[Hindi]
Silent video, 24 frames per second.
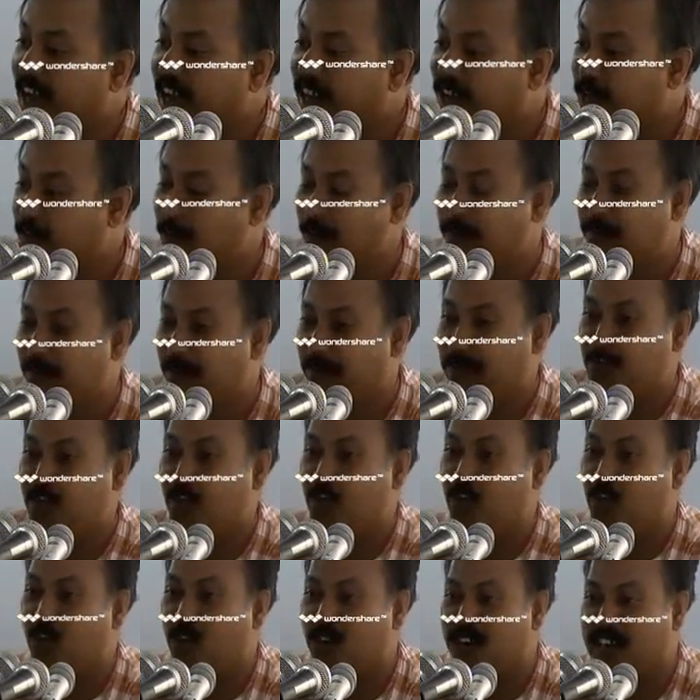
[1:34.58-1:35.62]
आंख में
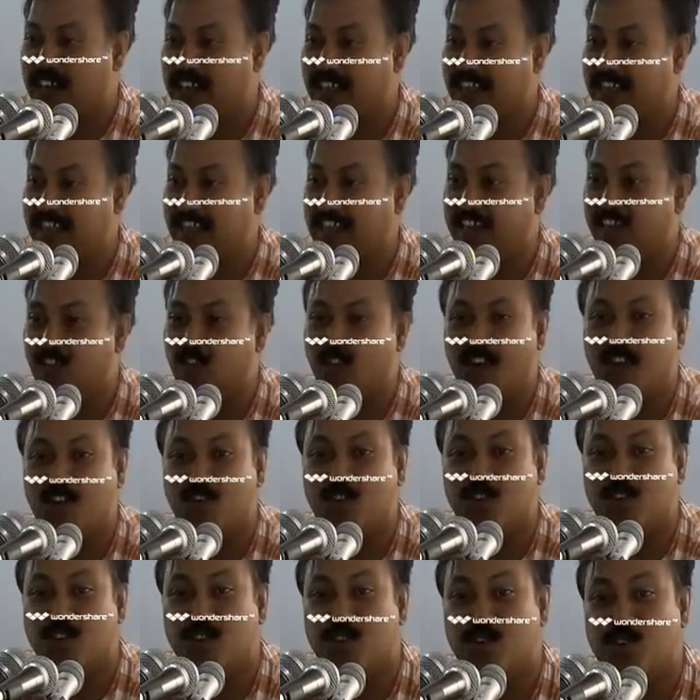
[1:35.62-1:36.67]
पेप्सी कोक डाल दिया तो
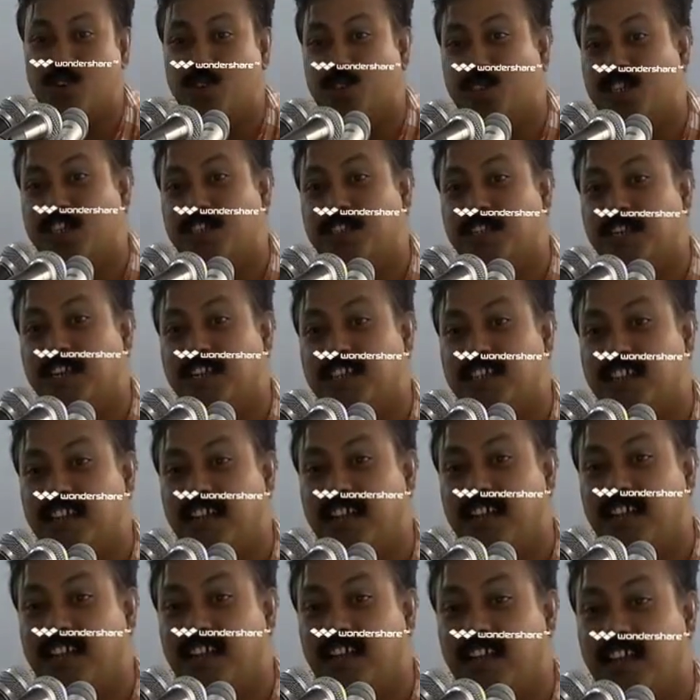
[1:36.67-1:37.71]
आंखों की रोशनी चली
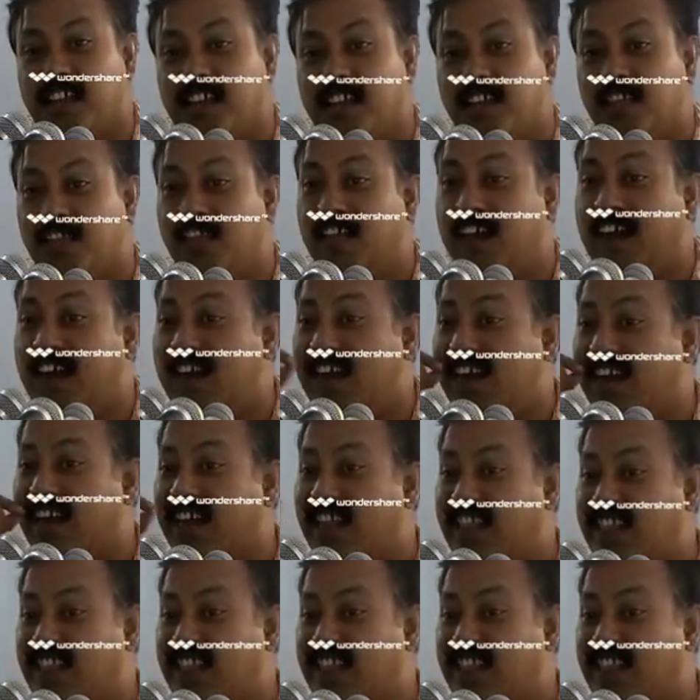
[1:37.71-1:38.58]
जाए दांत